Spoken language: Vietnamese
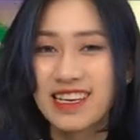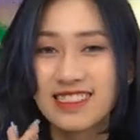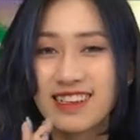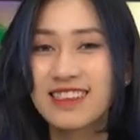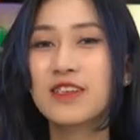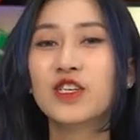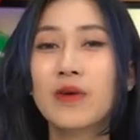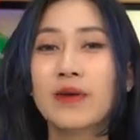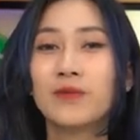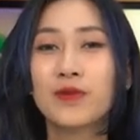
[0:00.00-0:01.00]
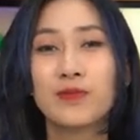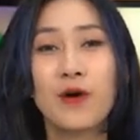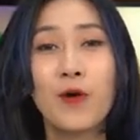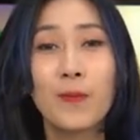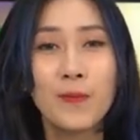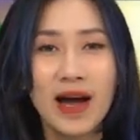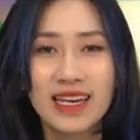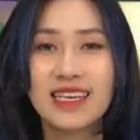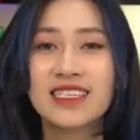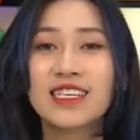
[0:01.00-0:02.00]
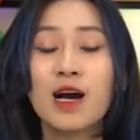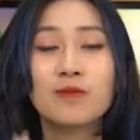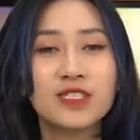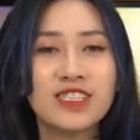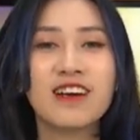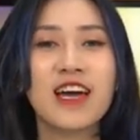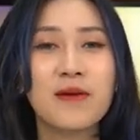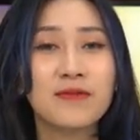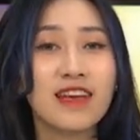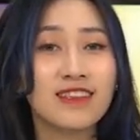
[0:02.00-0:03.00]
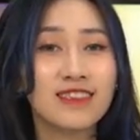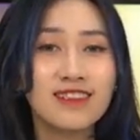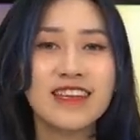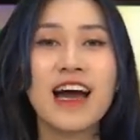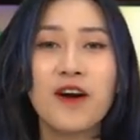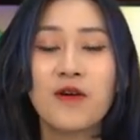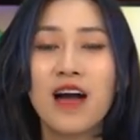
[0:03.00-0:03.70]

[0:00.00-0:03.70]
sẽ giới thiệu cho các bạn một mẫu màn hình cong chơi game đến từ Dell.